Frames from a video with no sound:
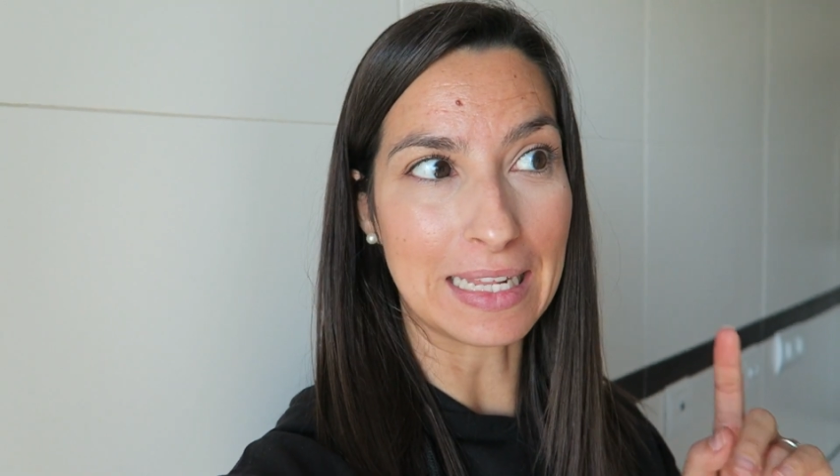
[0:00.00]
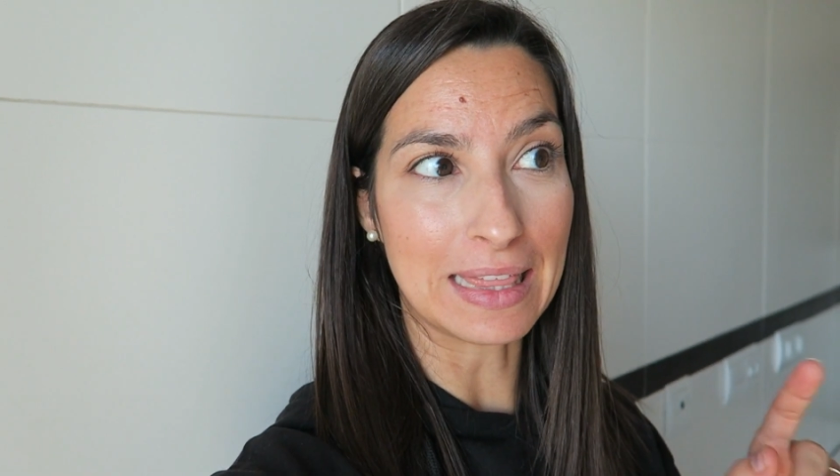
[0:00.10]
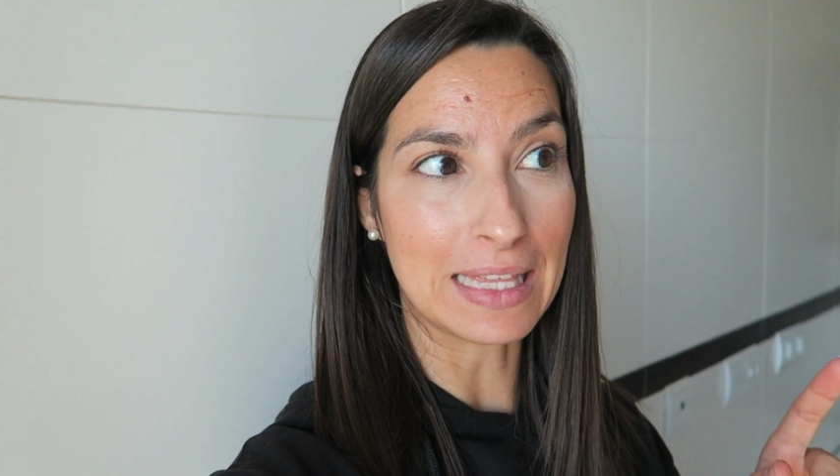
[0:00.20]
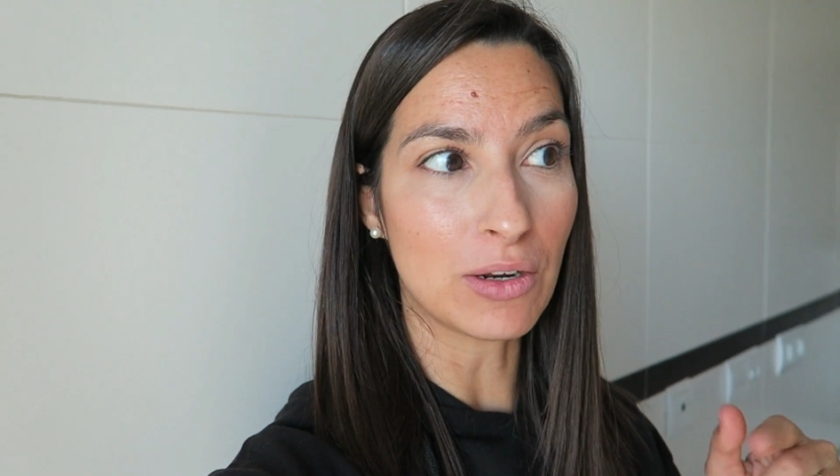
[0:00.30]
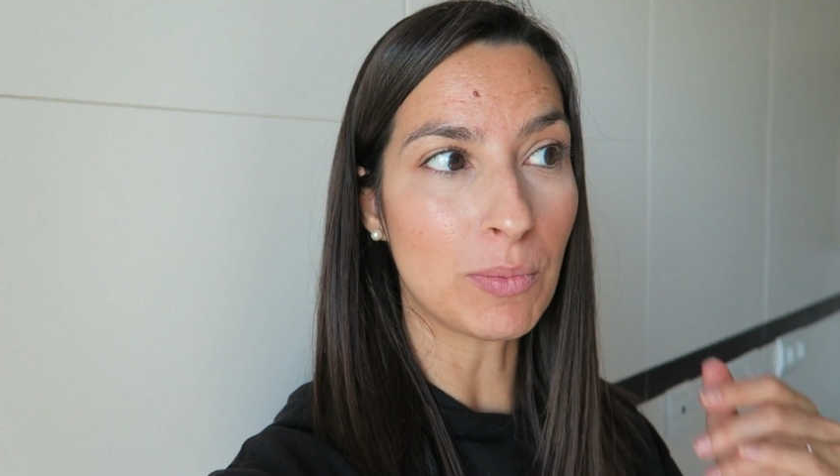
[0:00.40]

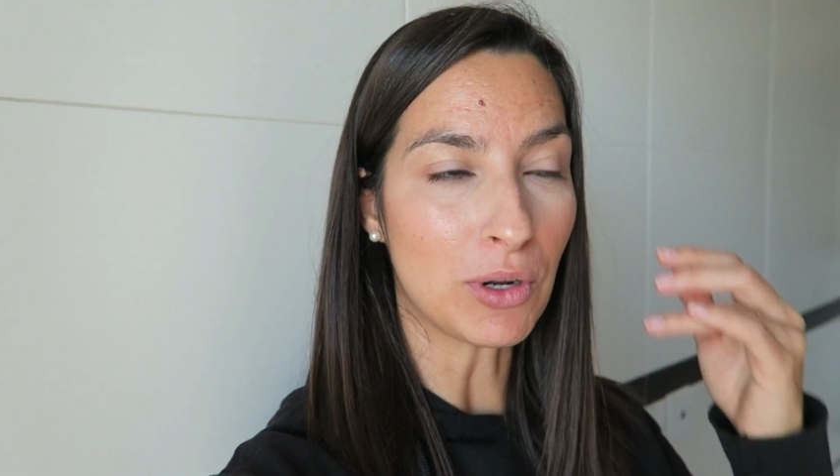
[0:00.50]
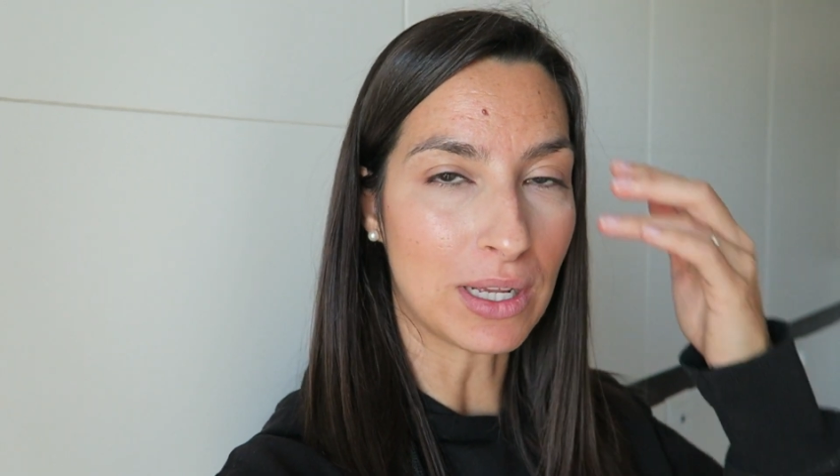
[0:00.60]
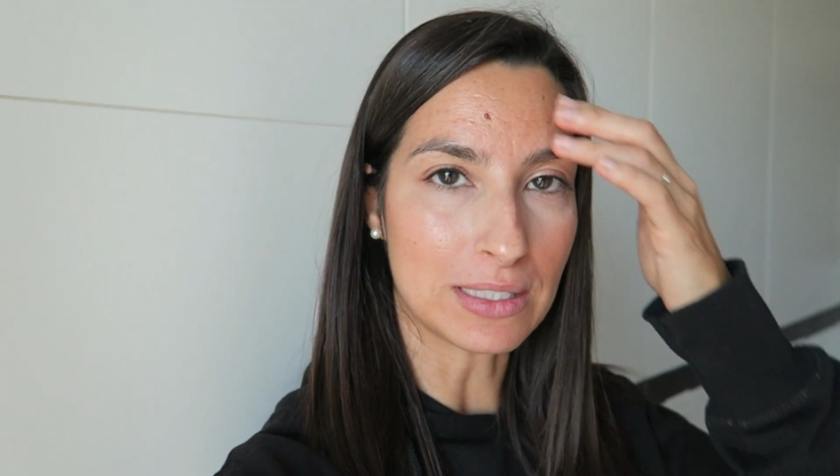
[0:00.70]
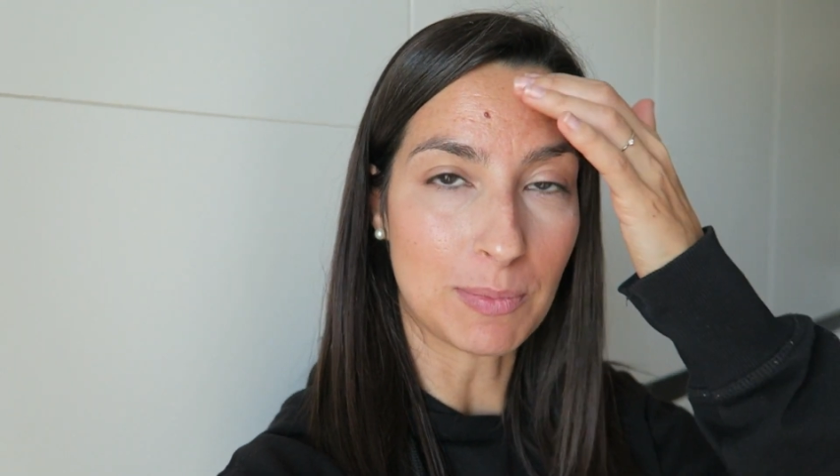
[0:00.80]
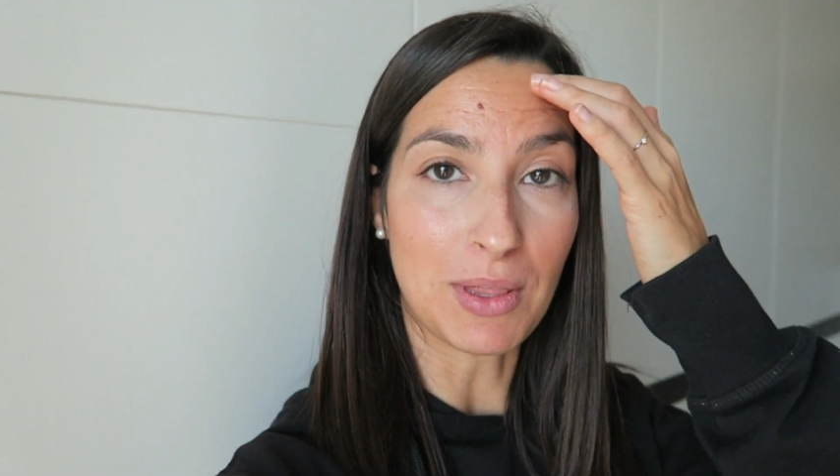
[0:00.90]
ricino
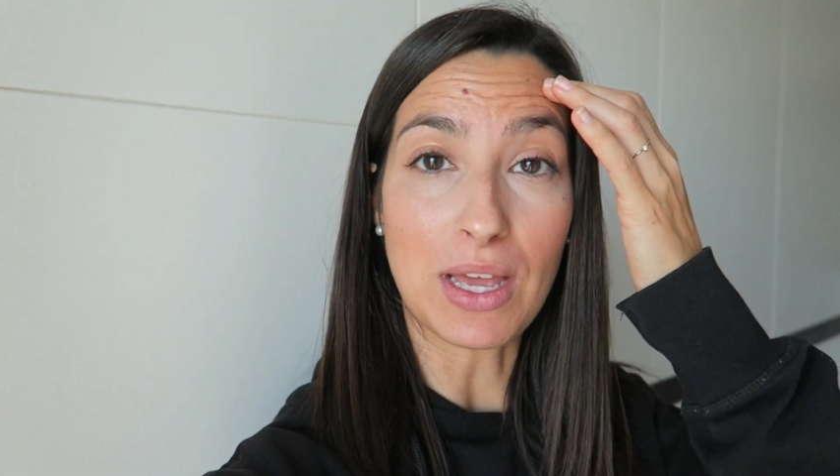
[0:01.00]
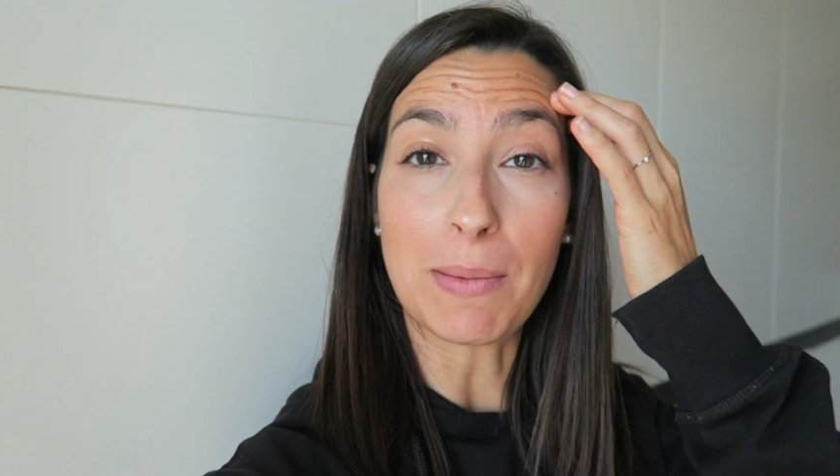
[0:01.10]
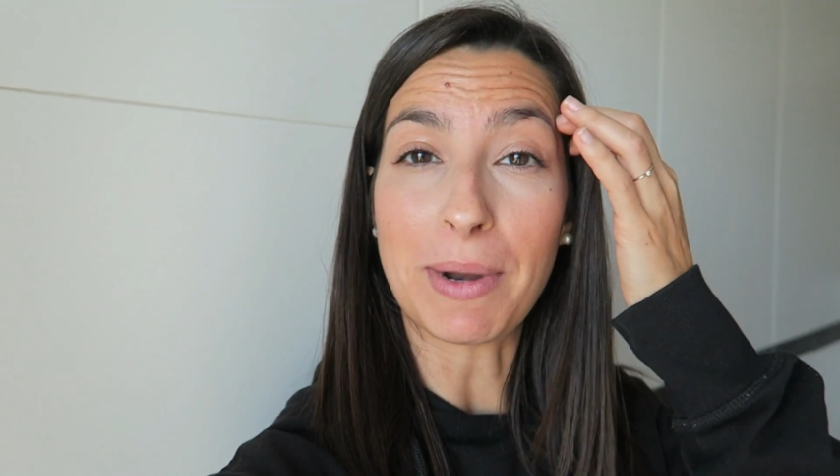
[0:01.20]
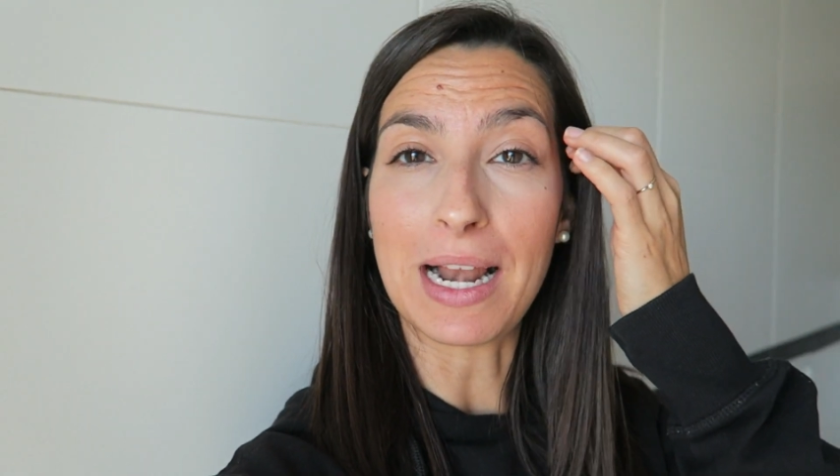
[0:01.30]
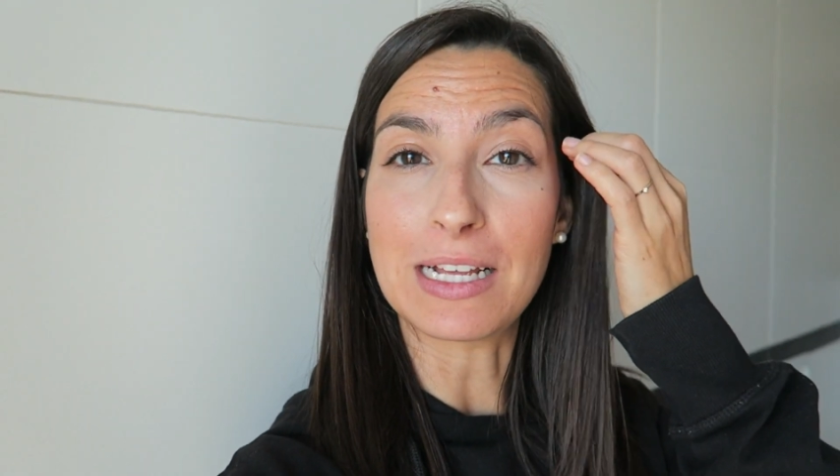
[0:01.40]
porque es
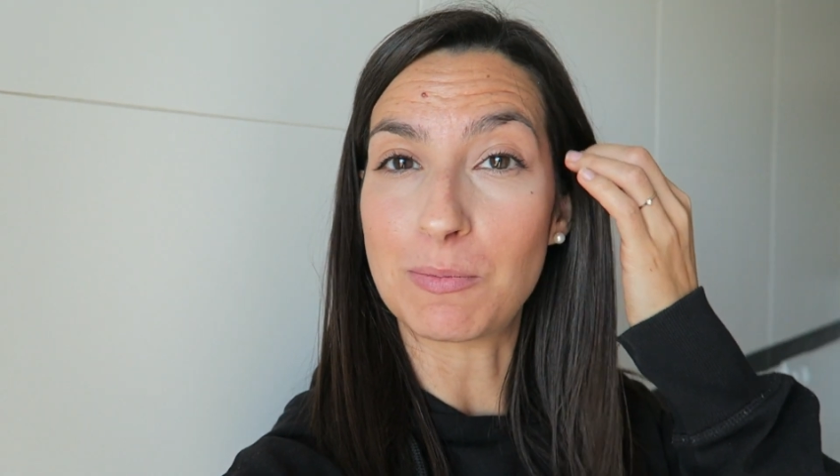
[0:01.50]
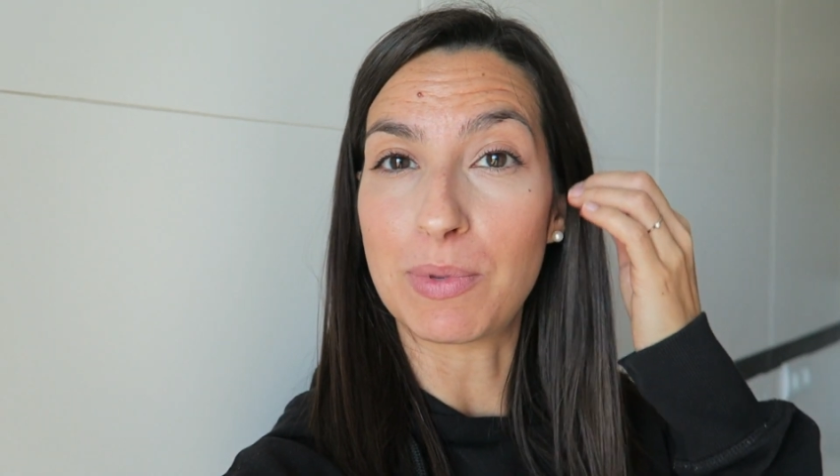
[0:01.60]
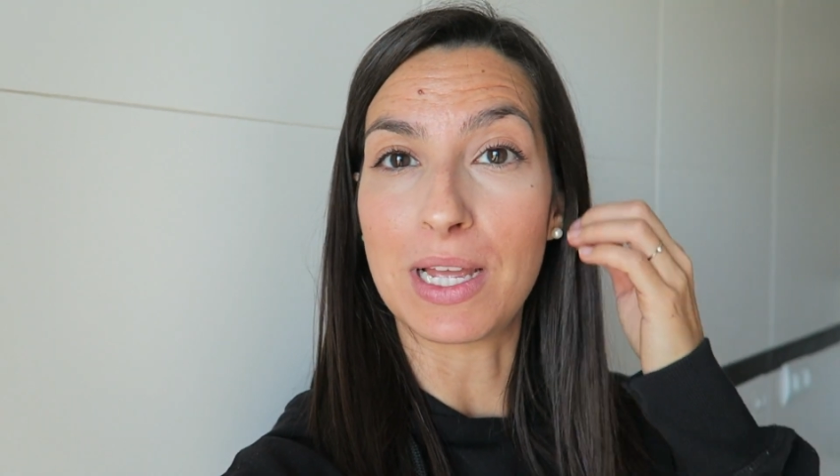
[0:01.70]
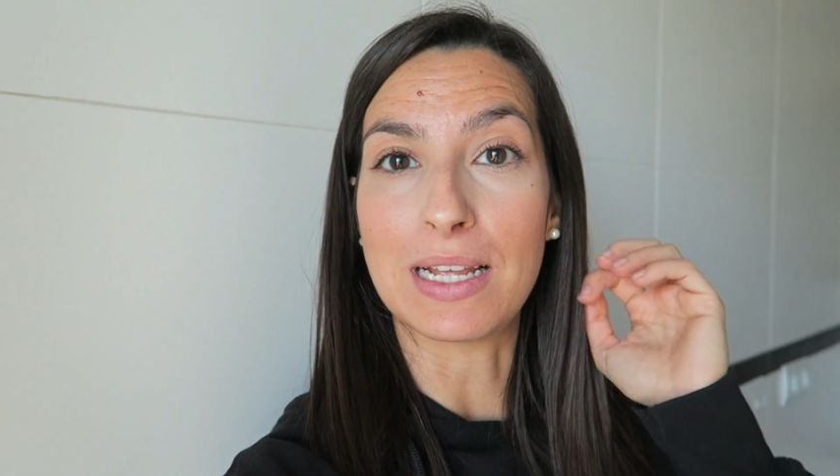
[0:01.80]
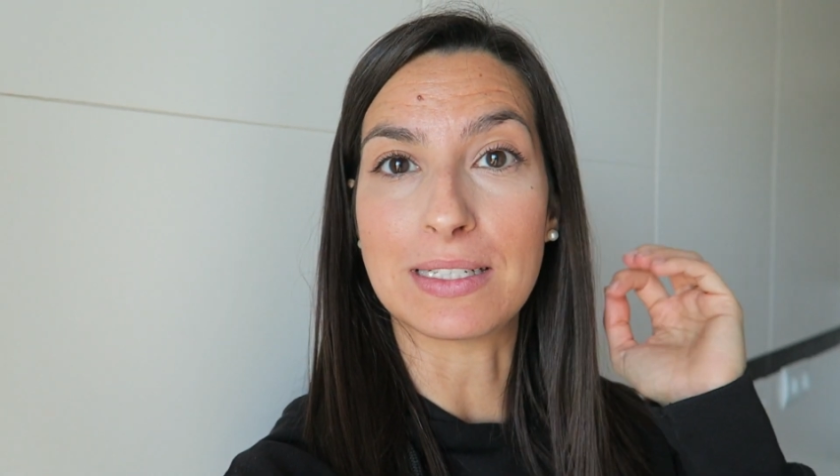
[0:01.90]
especial para las
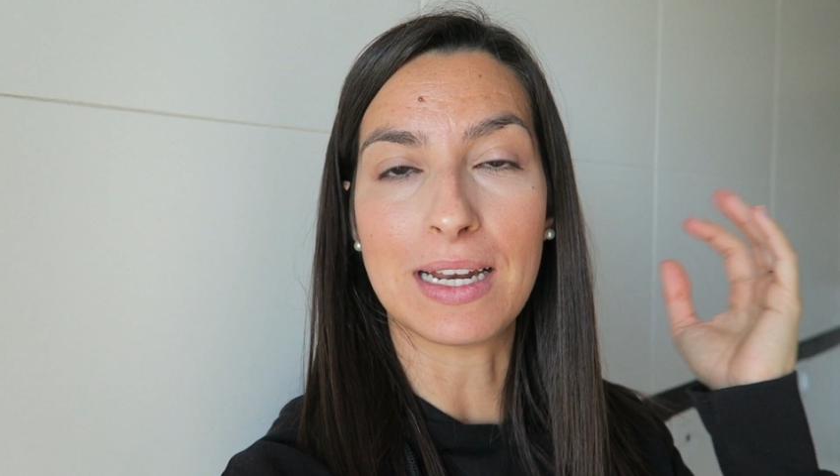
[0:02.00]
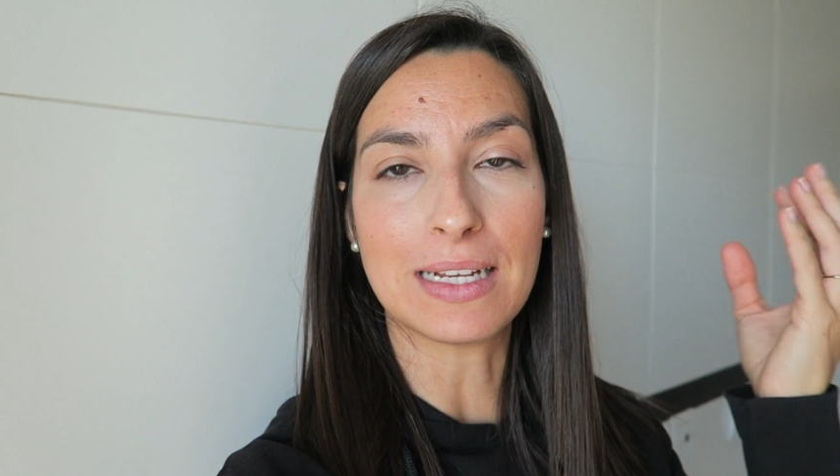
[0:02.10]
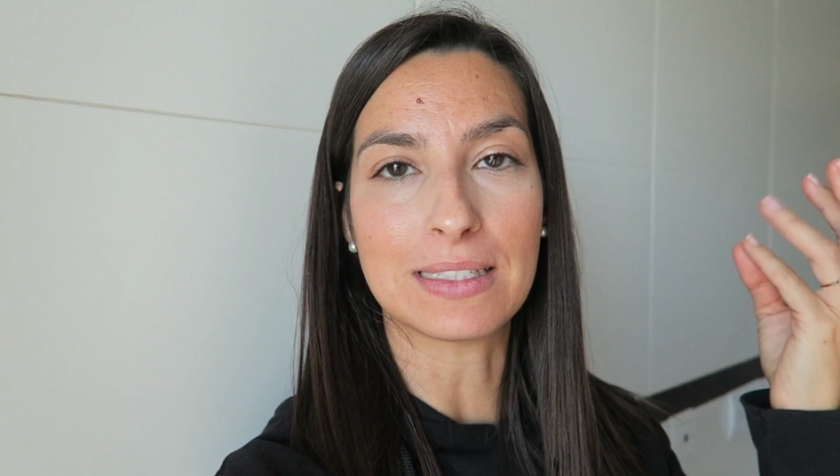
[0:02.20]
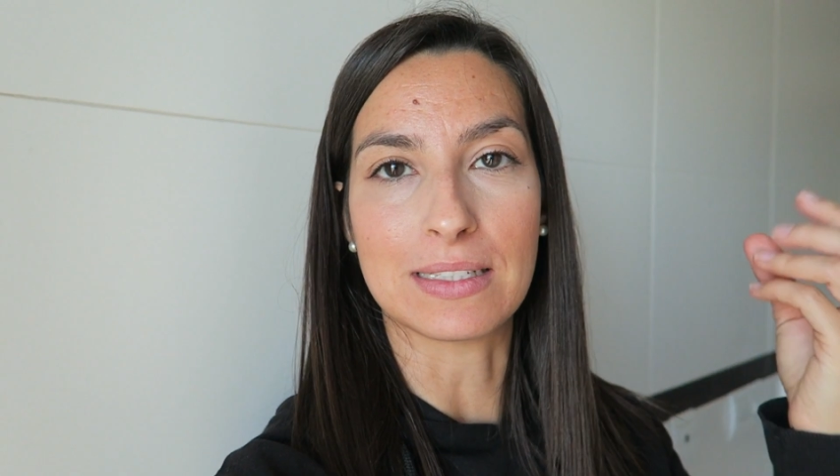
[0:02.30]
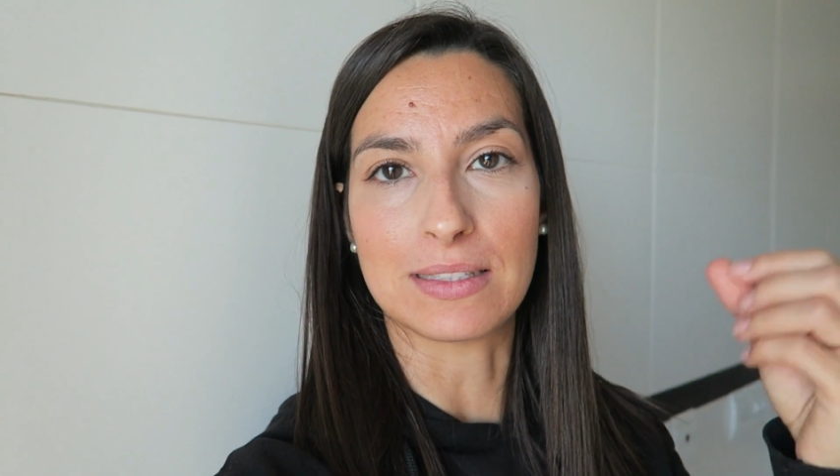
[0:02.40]
pieles
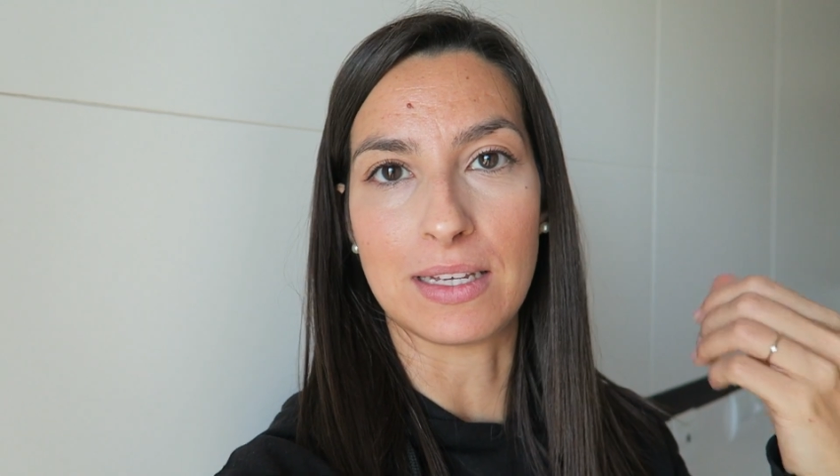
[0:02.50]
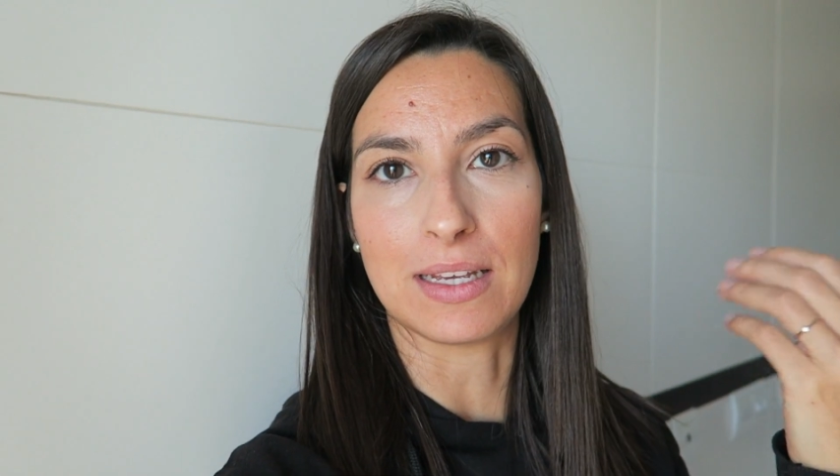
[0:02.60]
grasas,